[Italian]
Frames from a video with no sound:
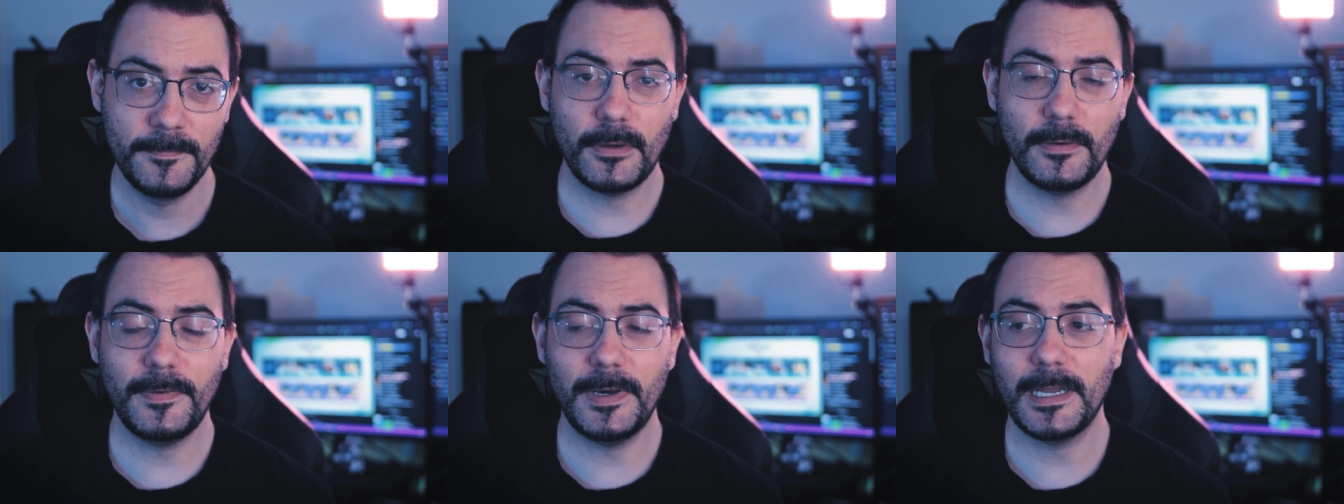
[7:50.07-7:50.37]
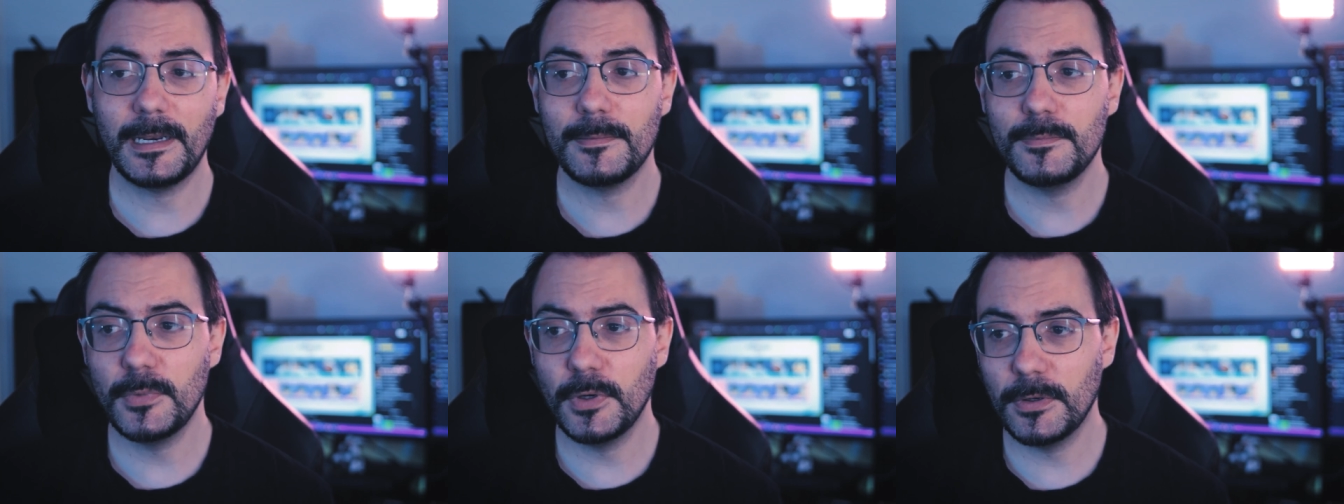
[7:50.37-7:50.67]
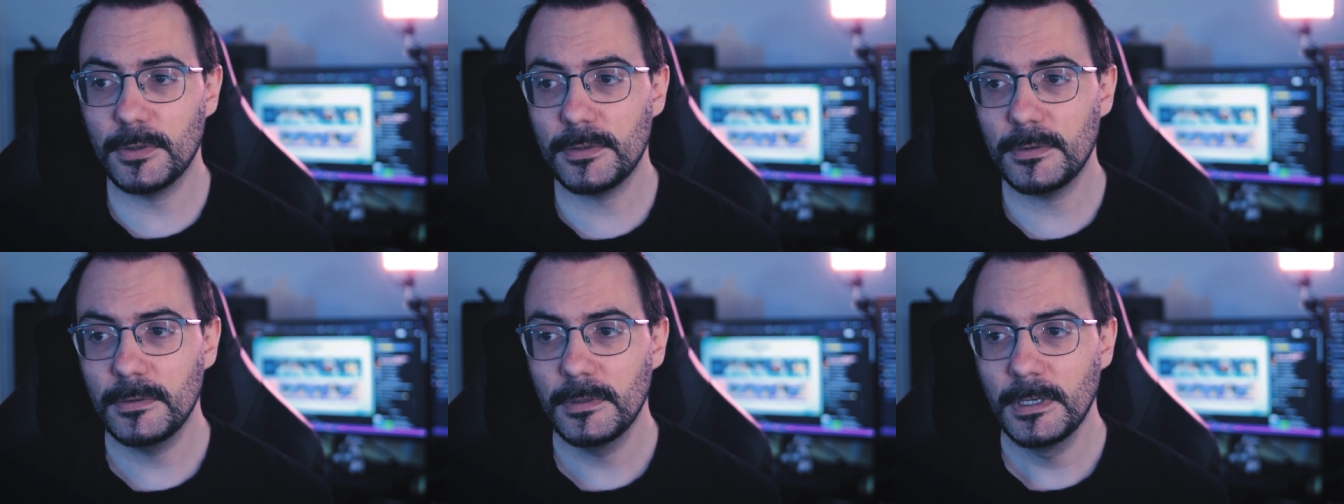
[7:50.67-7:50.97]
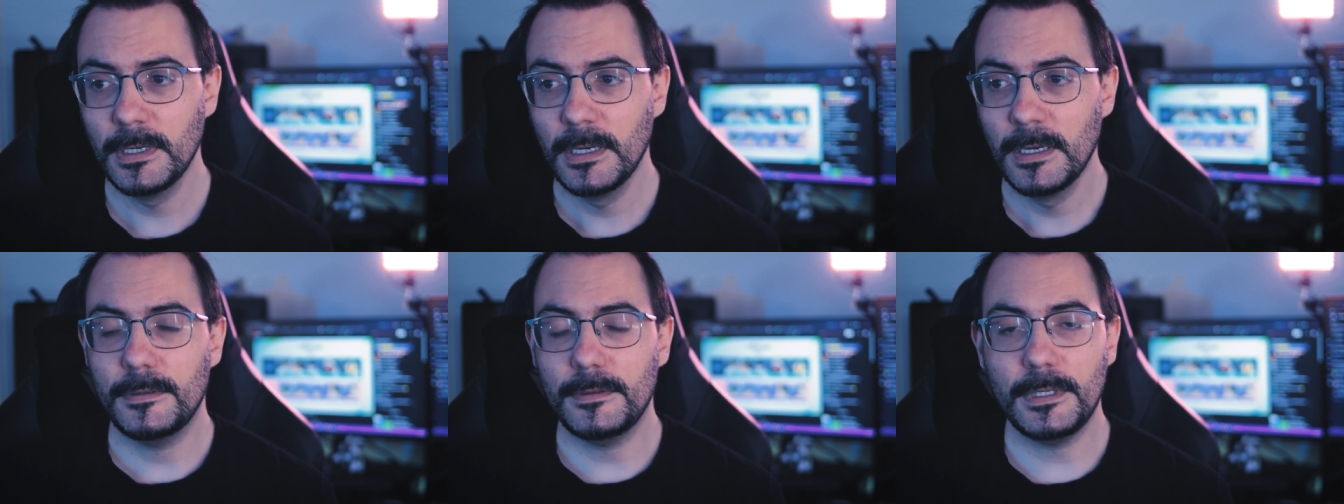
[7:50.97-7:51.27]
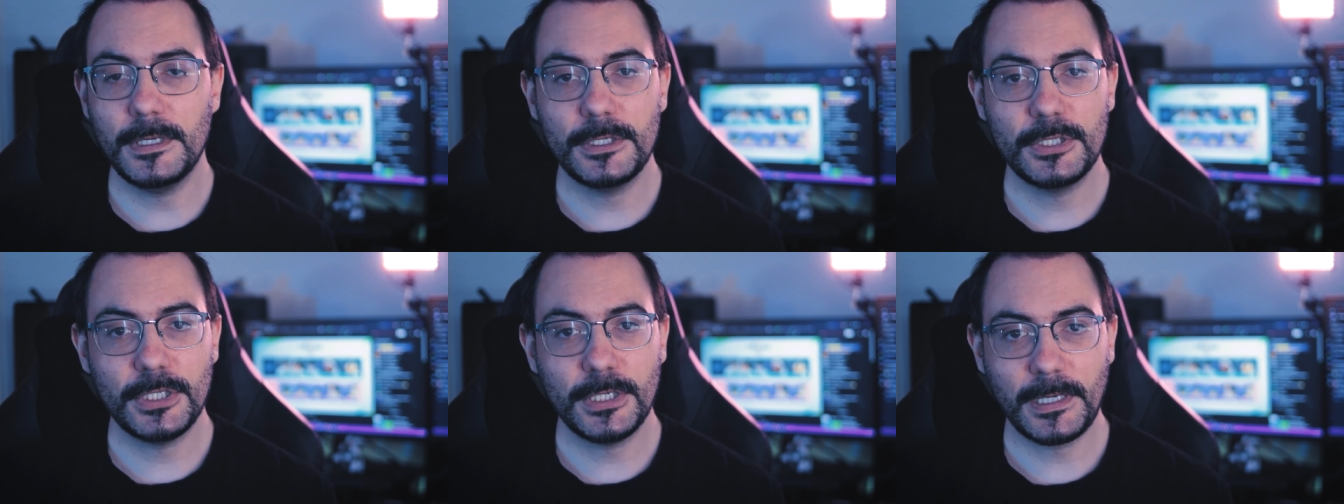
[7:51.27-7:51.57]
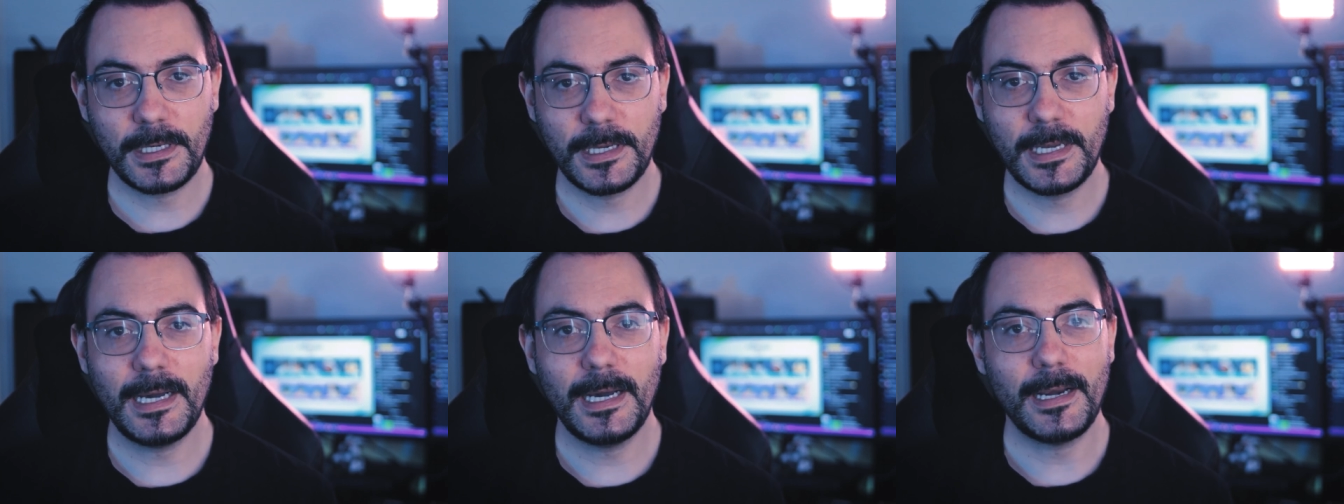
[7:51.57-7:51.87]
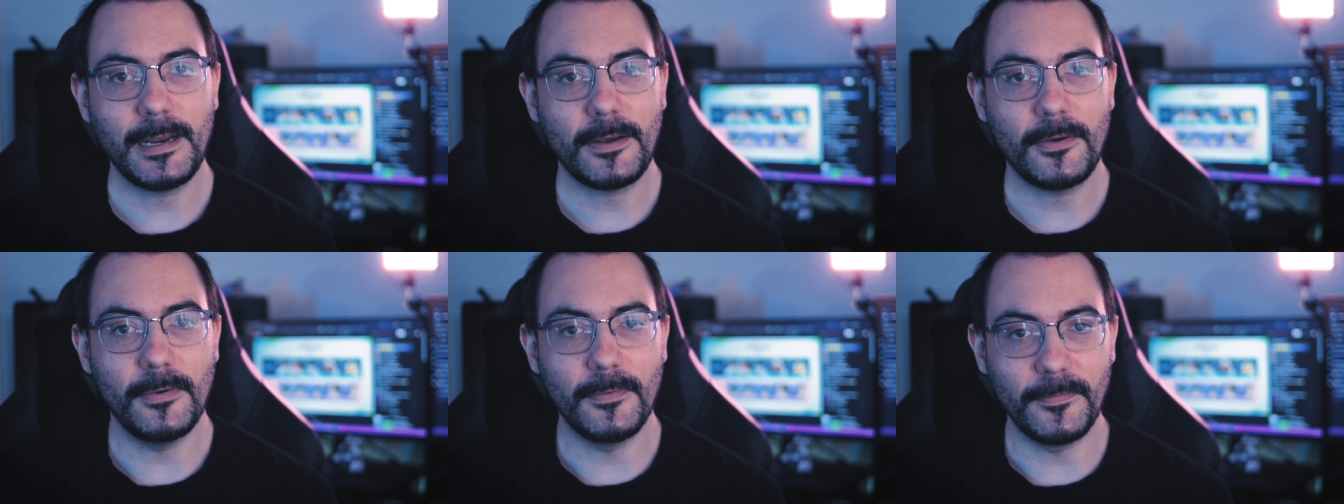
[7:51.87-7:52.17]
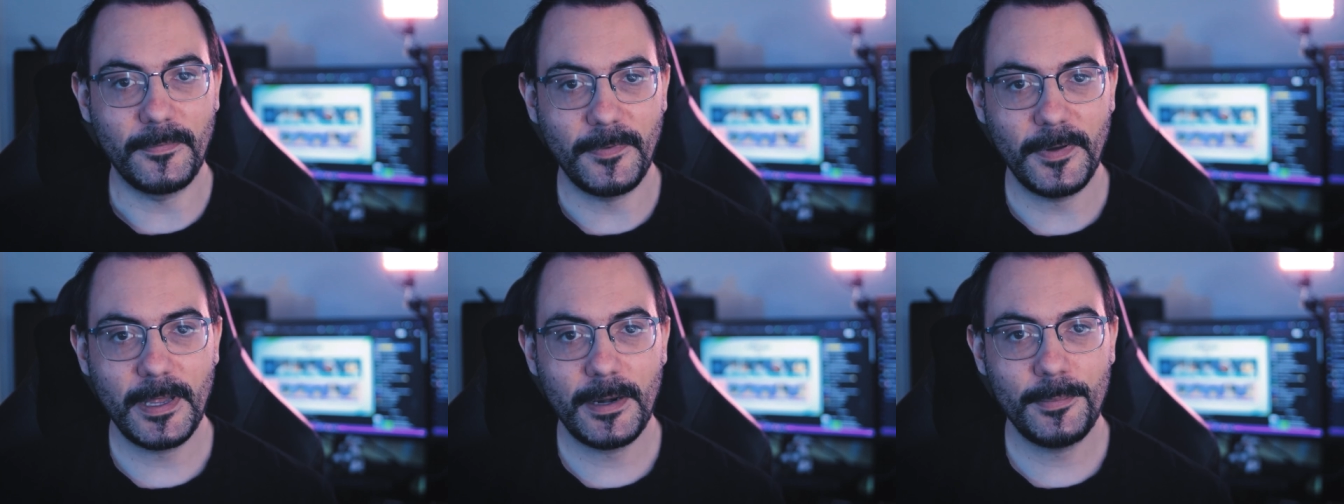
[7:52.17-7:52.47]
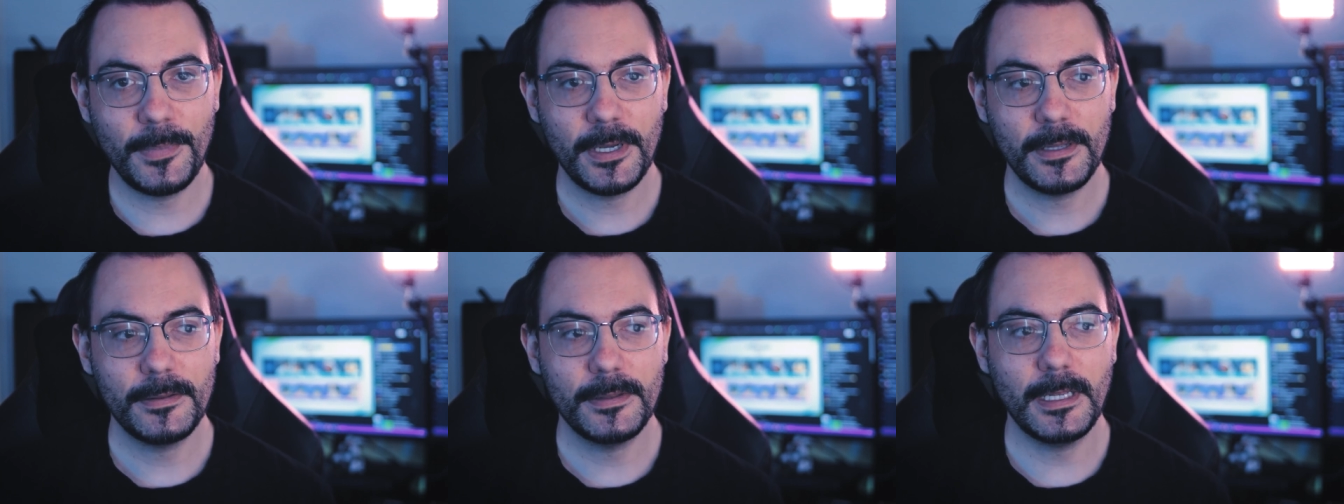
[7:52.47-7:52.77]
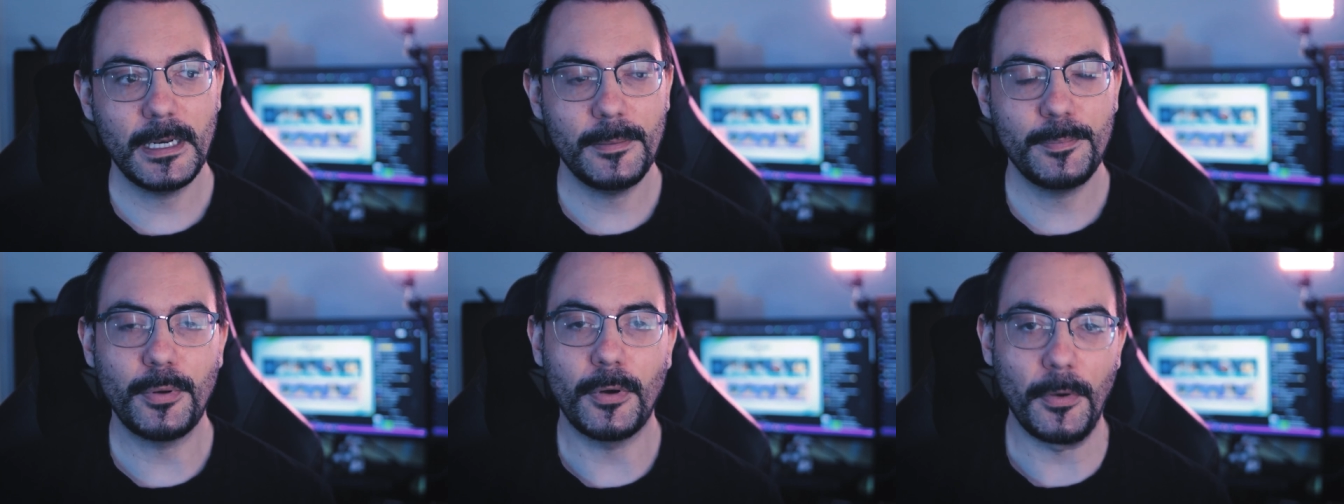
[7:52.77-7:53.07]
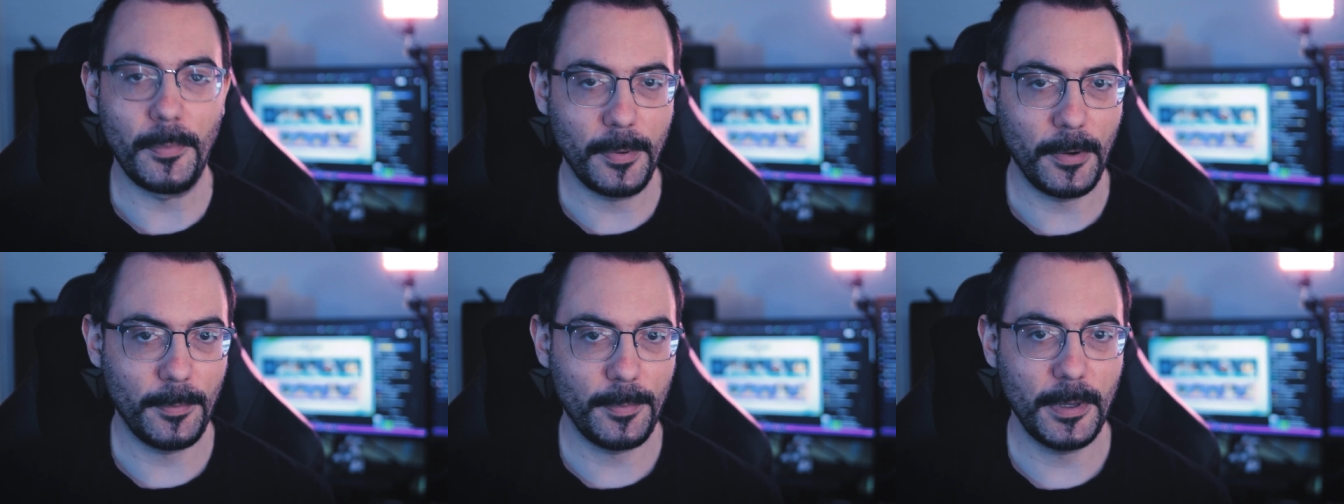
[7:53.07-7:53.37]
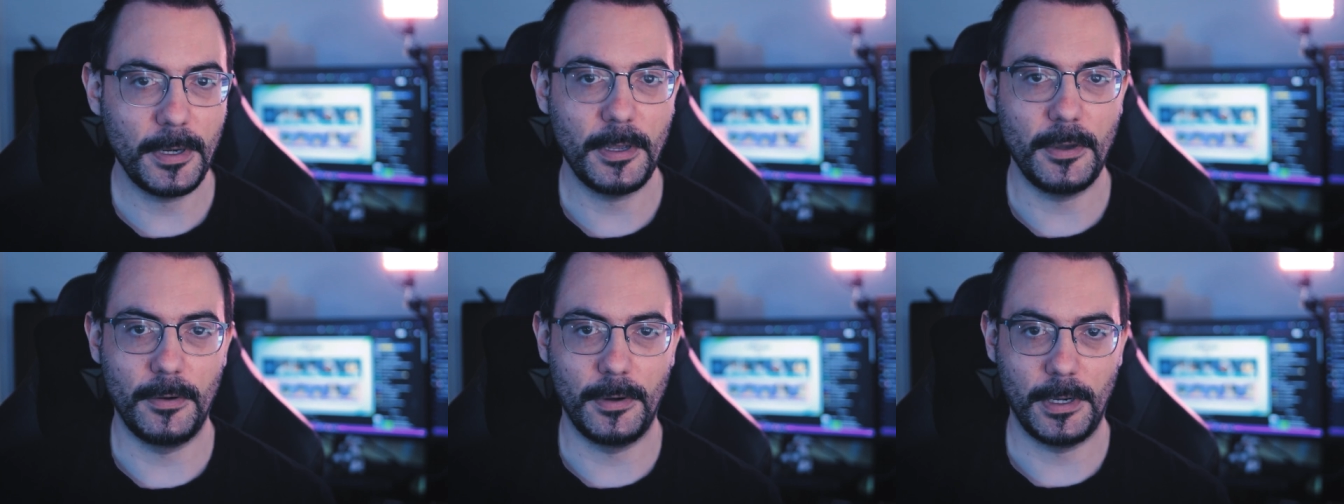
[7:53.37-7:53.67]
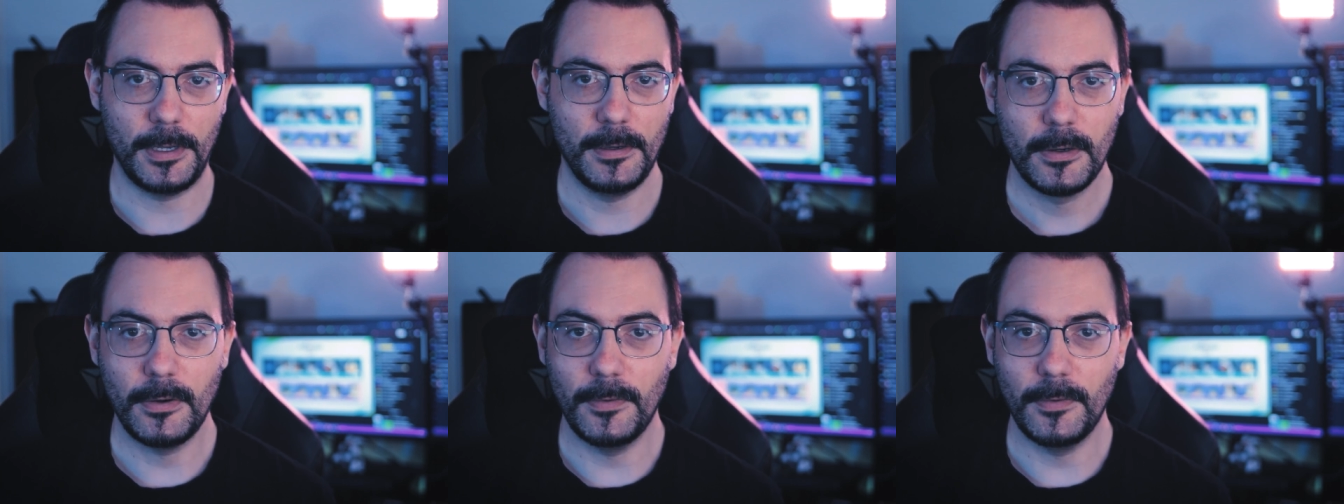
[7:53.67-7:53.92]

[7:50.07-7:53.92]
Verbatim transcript: Trovare modo di cercare conferma delle proprie opinioni,